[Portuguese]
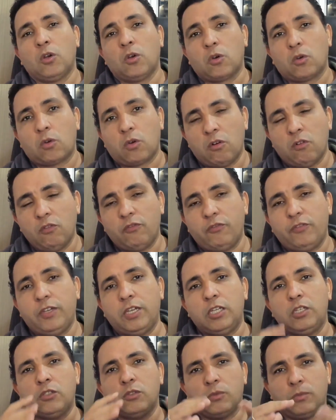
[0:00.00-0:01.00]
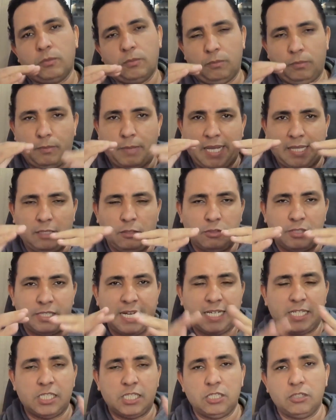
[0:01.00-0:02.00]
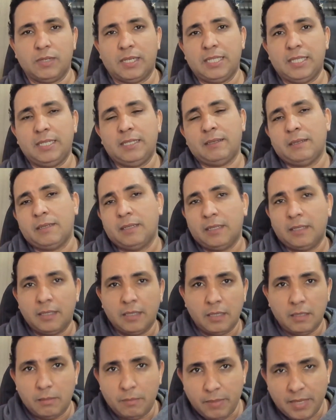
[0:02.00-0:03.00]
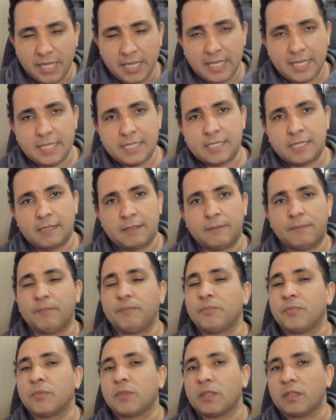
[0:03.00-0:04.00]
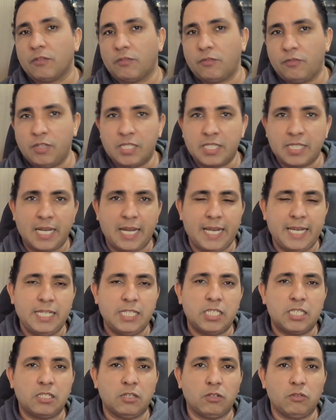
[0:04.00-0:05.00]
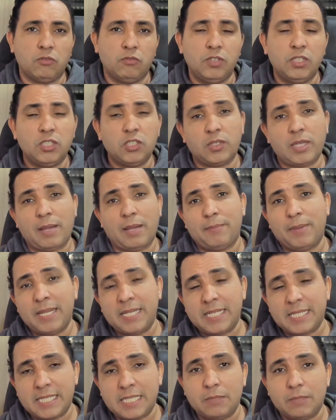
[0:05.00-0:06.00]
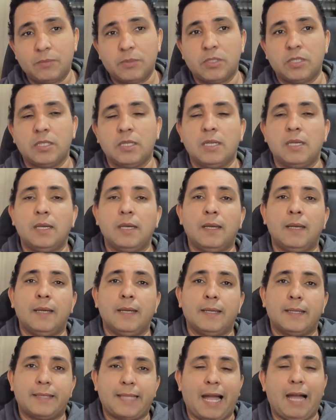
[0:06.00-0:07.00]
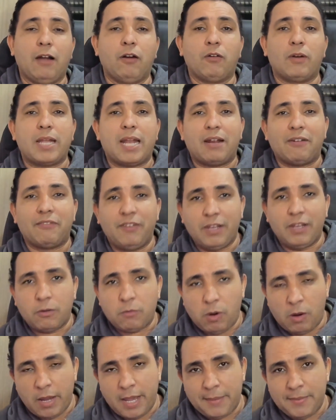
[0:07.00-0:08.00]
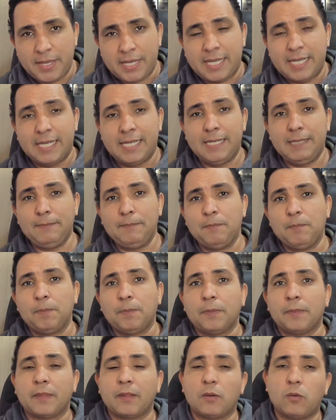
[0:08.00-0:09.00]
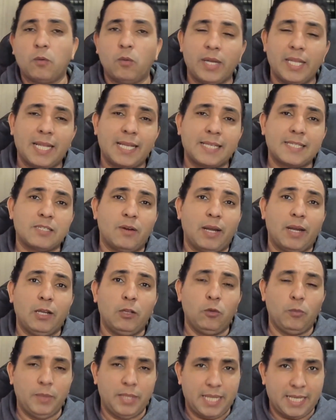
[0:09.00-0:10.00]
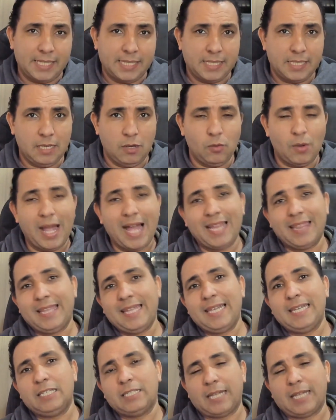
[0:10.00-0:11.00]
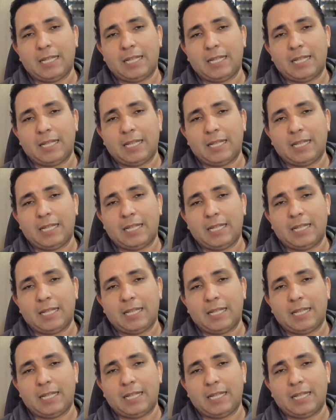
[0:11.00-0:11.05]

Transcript: com o vídeo, bateu certinho ali, beleza, fiz a edição do vídeo que é bem simples. Tá, eu gravei com a webcam, com relação à iluminação, além da